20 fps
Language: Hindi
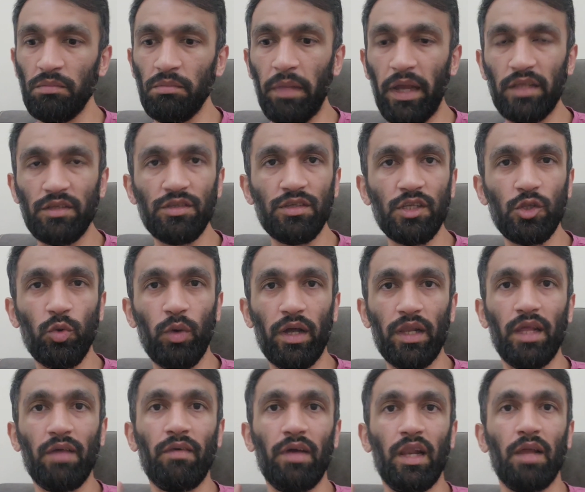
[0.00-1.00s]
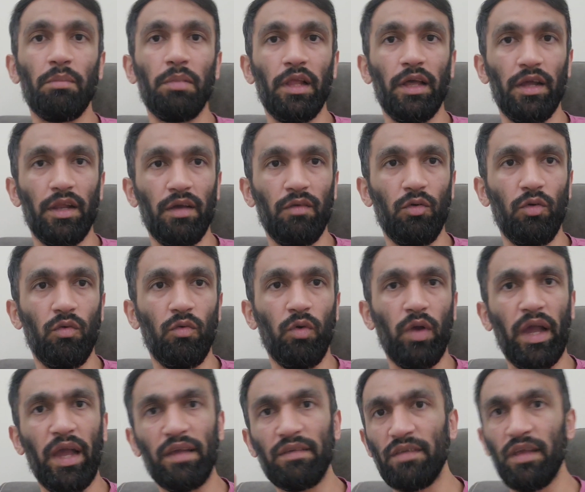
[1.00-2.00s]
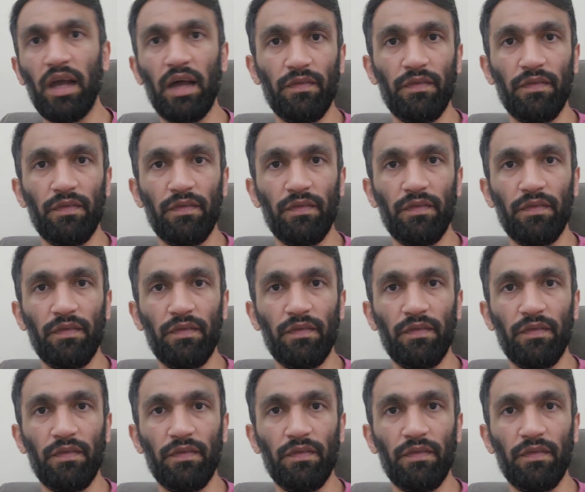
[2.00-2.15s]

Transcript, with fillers: मैच जितवाने वाला प्लेयर है वो वो ऐसे